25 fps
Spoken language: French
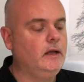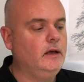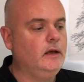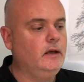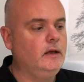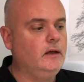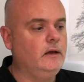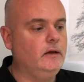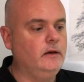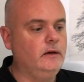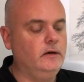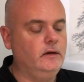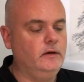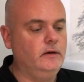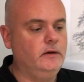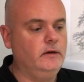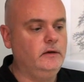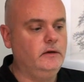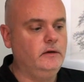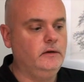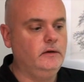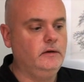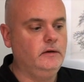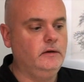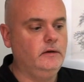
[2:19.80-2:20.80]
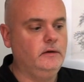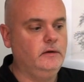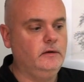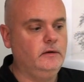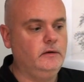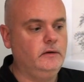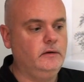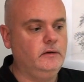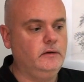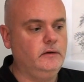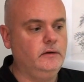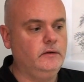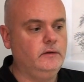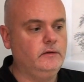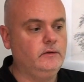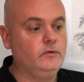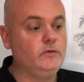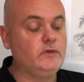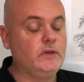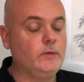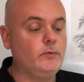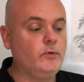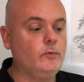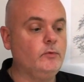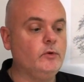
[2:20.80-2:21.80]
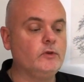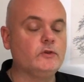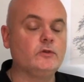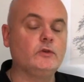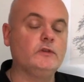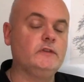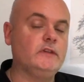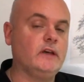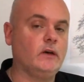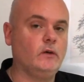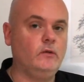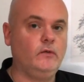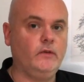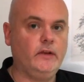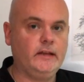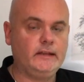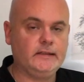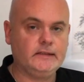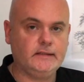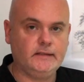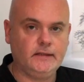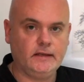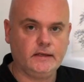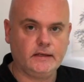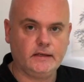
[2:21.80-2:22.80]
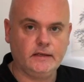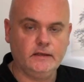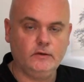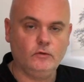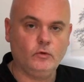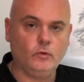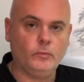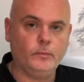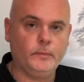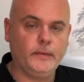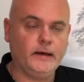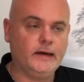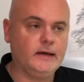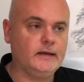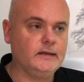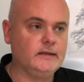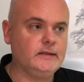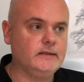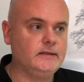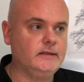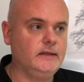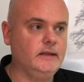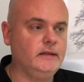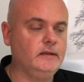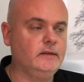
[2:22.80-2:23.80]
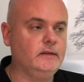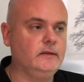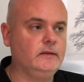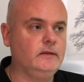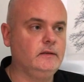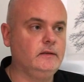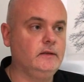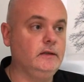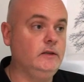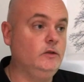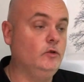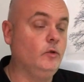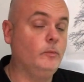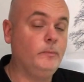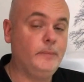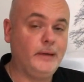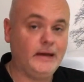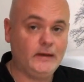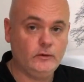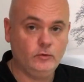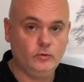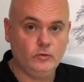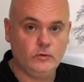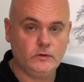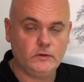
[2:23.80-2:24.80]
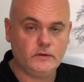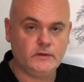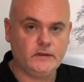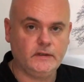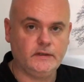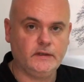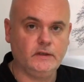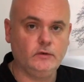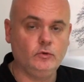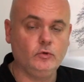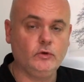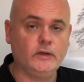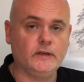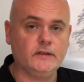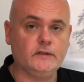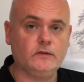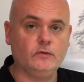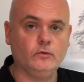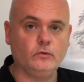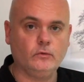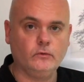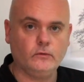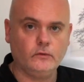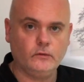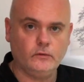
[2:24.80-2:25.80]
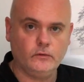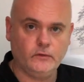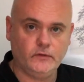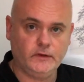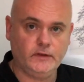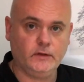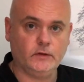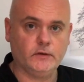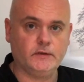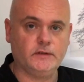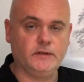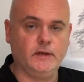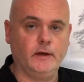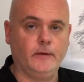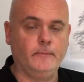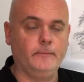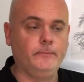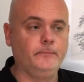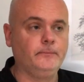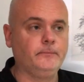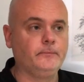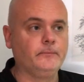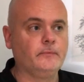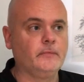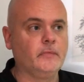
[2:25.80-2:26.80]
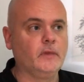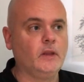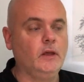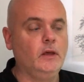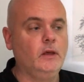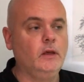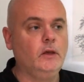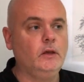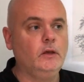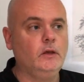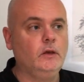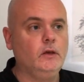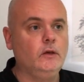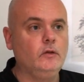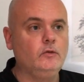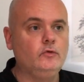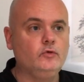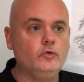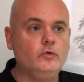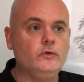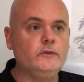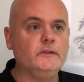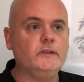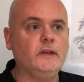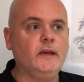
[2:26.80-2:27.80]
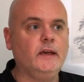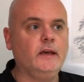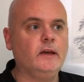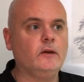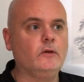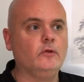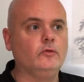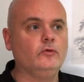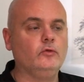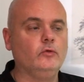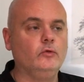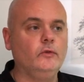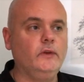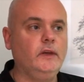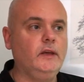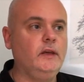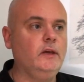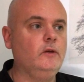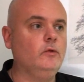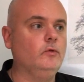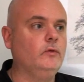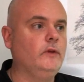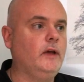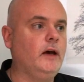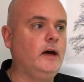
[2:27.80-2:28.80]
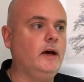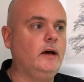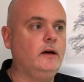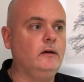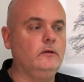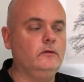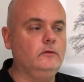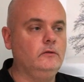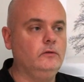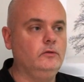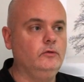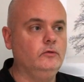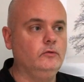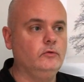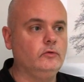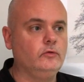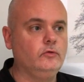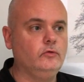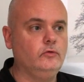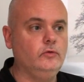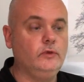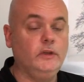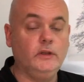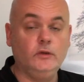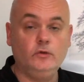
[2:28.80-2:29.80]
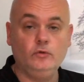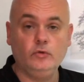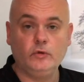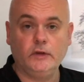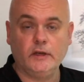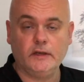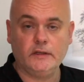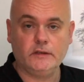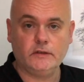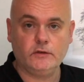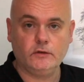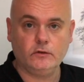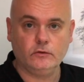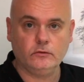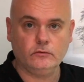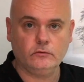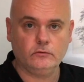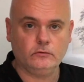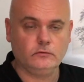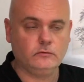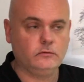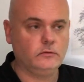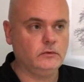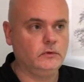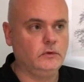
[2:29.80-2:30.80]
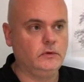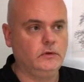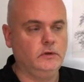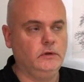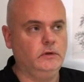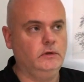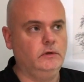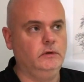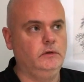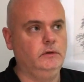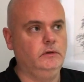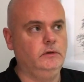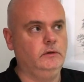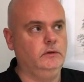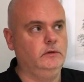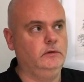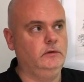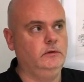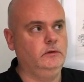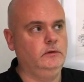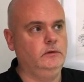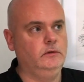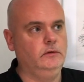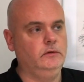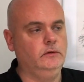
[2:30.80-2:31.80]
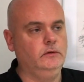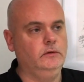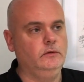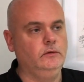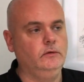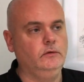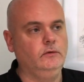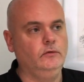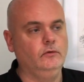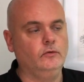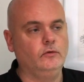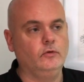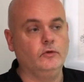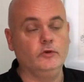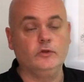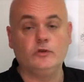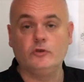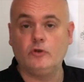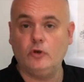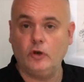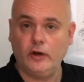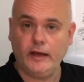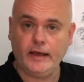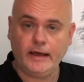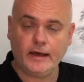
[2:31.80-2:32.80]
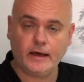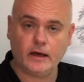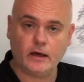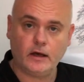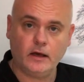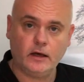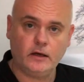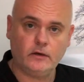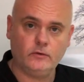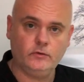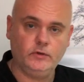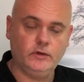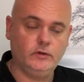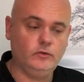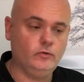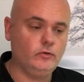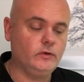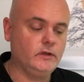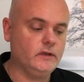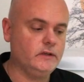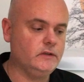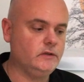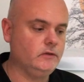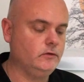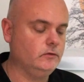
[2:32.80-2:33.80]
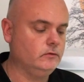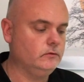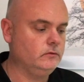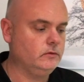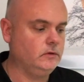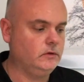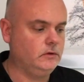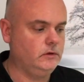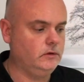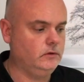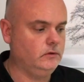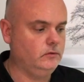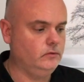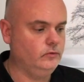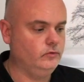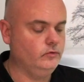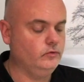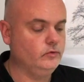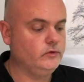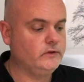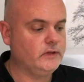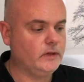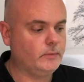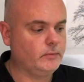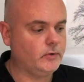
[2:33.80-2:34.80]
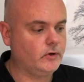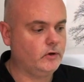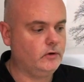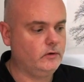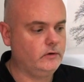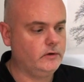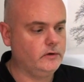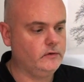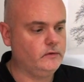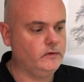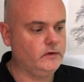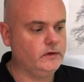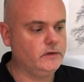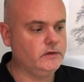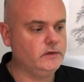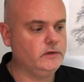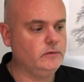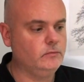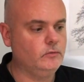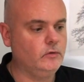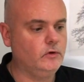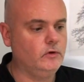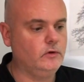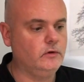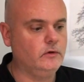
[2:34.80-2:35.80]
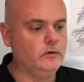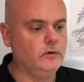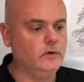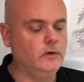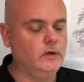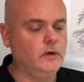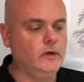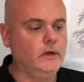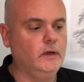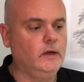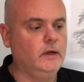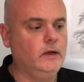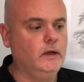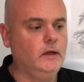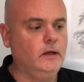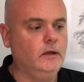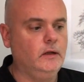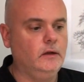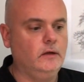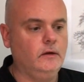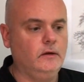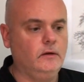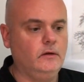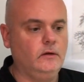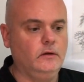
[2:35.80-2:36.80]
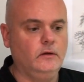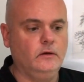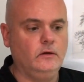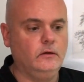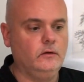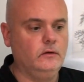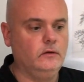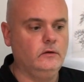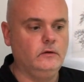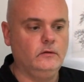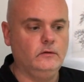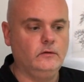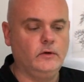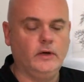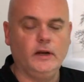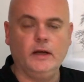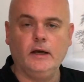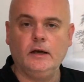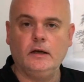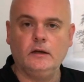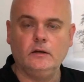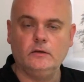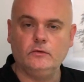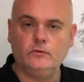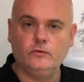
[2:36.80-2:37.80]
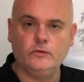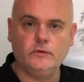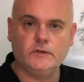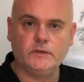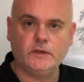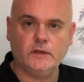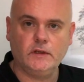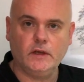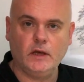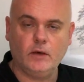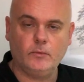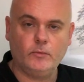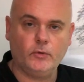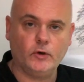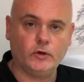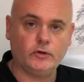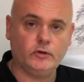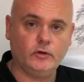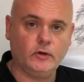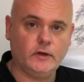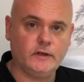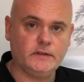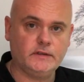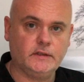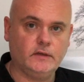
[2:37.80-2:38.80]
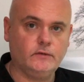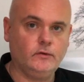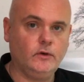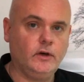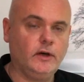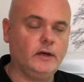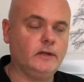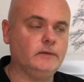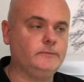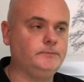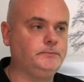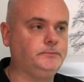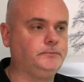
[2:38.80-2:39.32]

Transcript: tout simplement, ce que ça reflète, c'est qu'ils n'ont pas, cette, ils n'ont pas eu cette éducation financière. Tu le sais, quand on est, on a donc une éducation euh, donc scolaire, hein, une éducation euh, où on nous apprend effectivement euh, voilà, tout ce qui est important à savoir.